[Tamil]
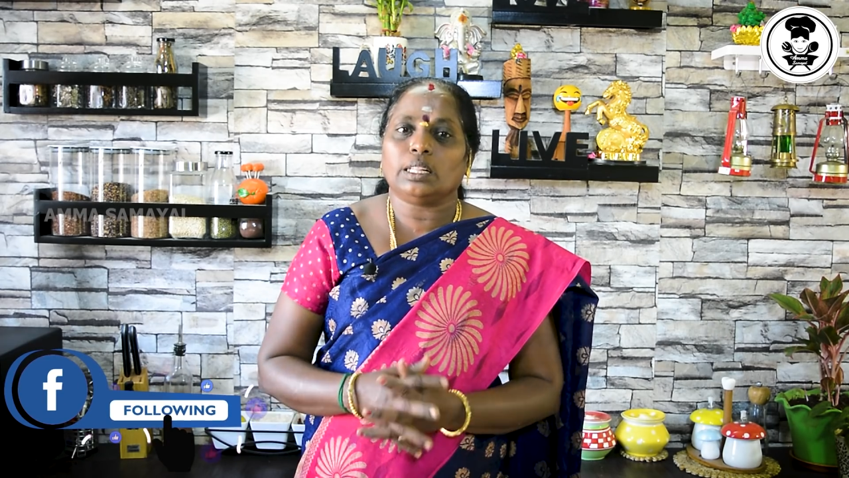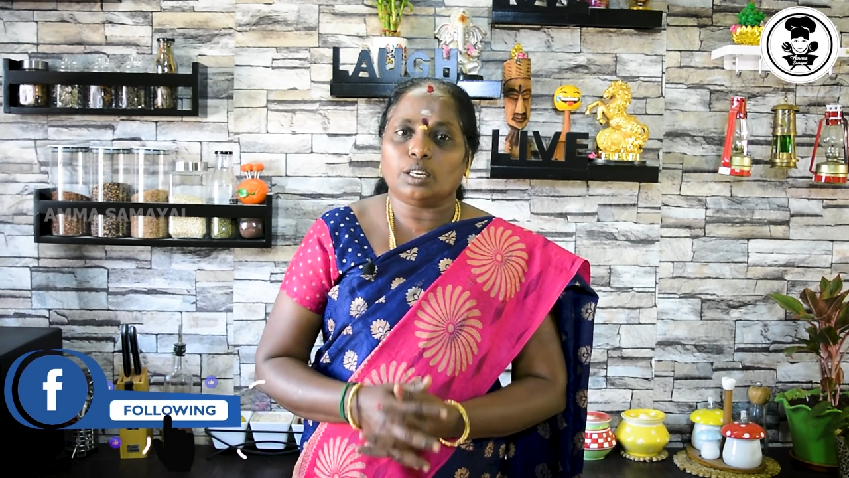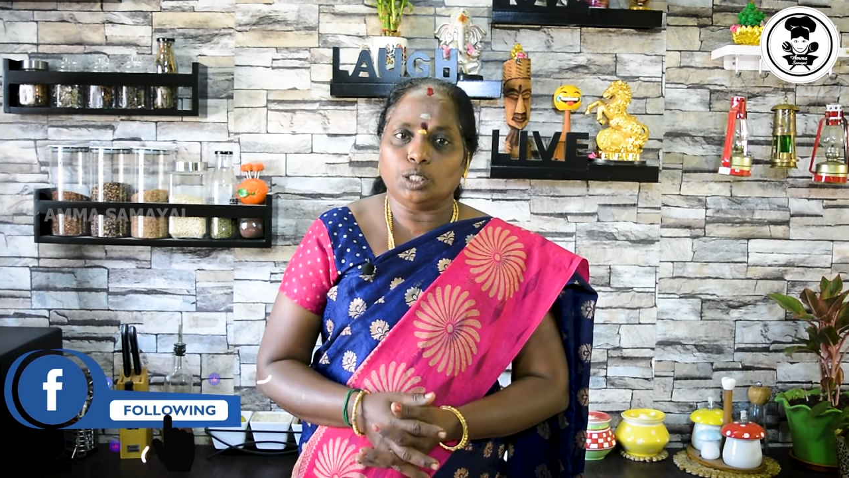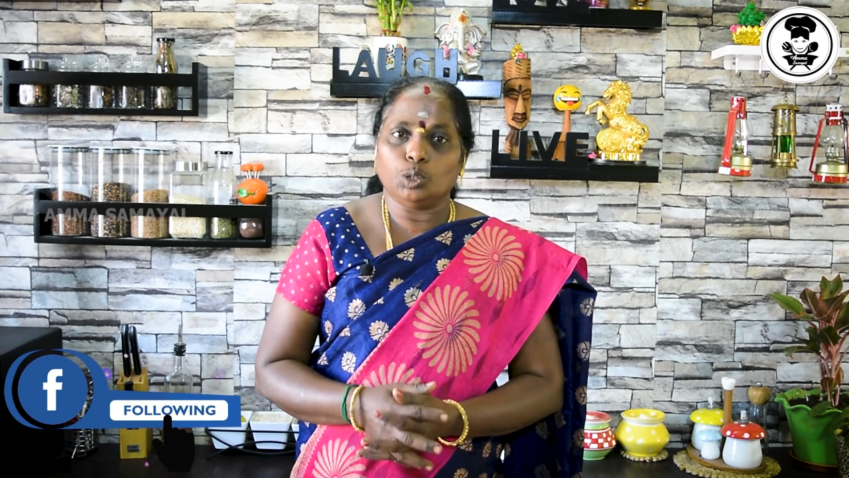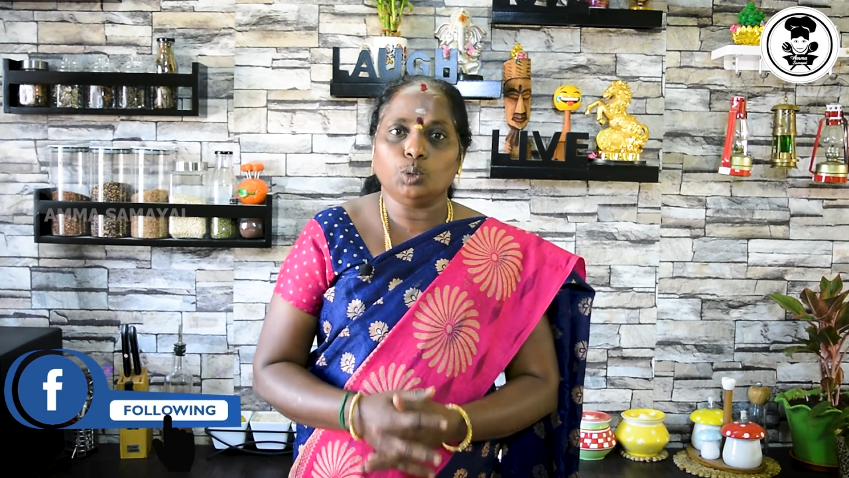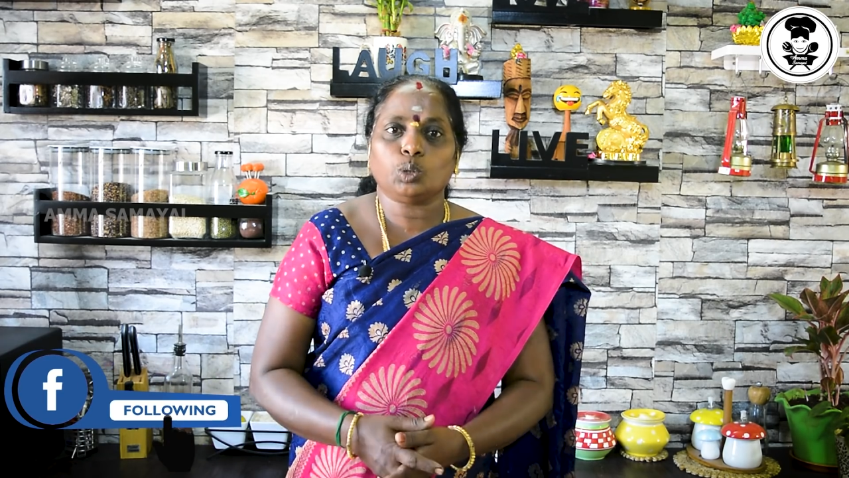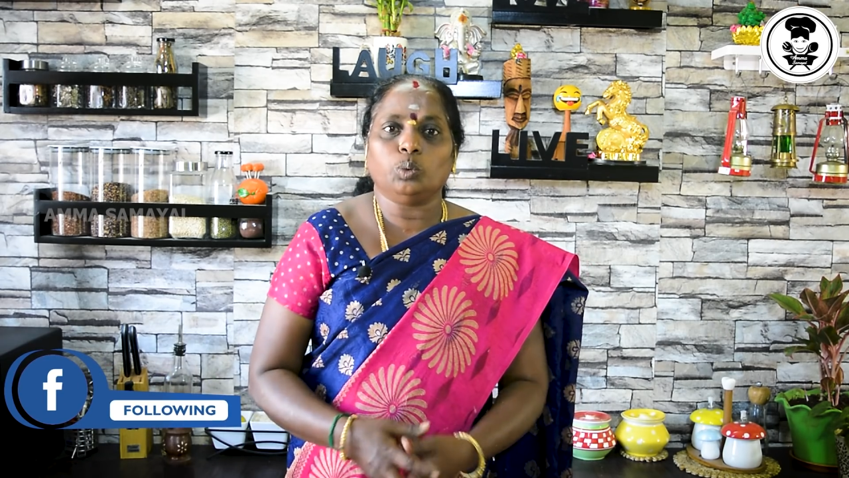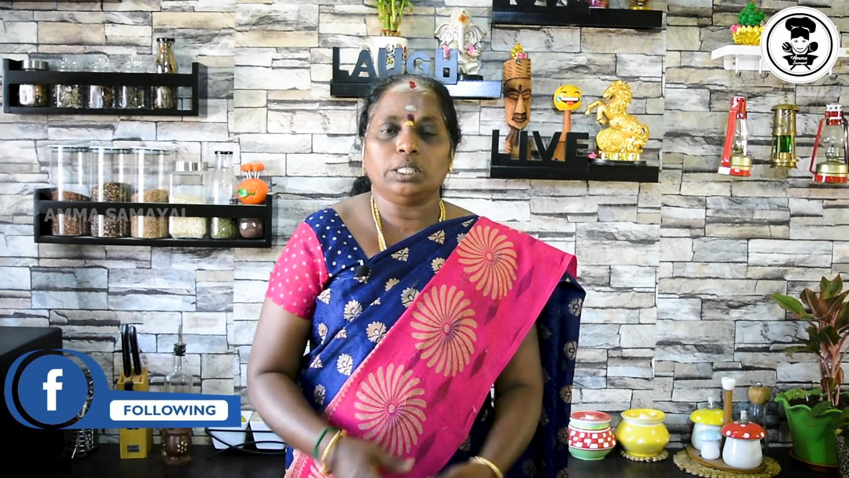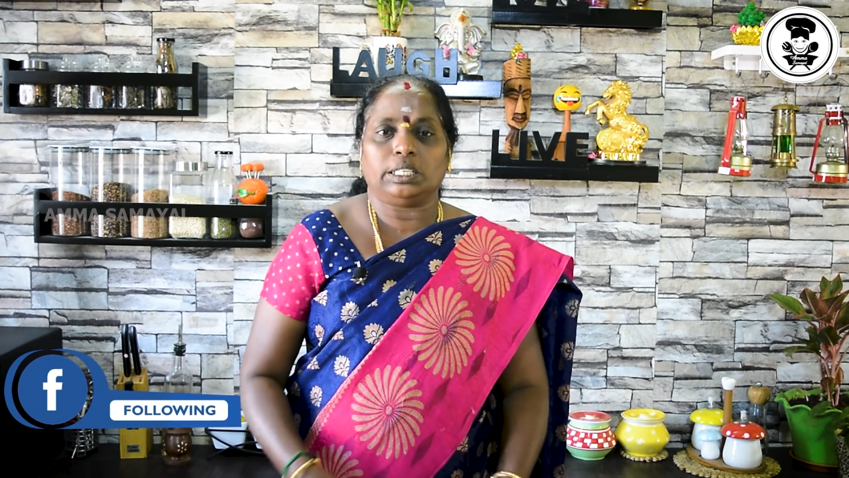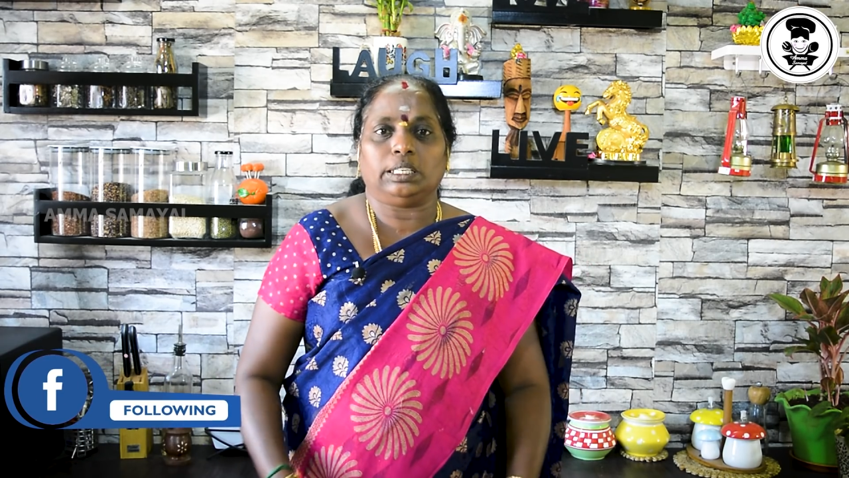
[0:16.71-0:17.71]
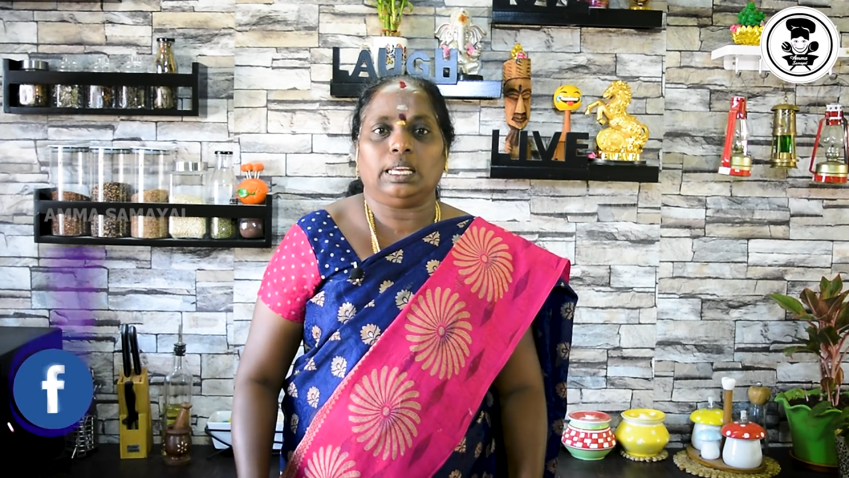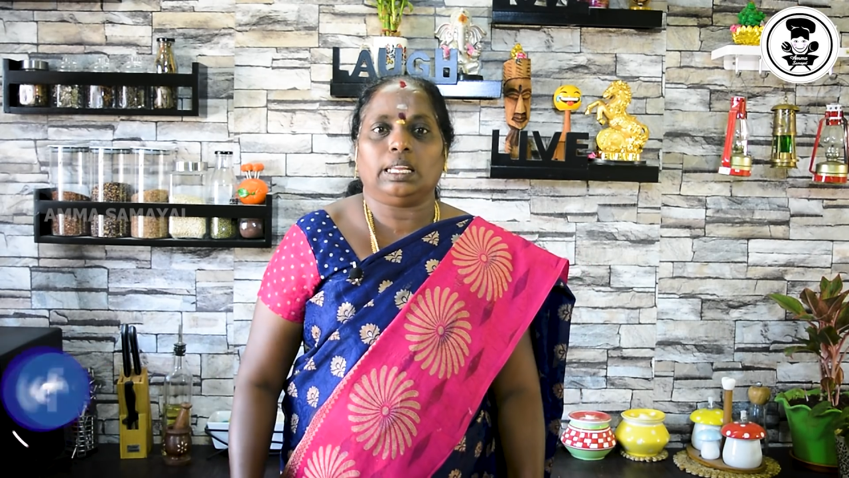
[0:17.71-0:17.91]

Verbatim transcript: எதாவது ஜூஸ் குடிச்சிக்கிட்டே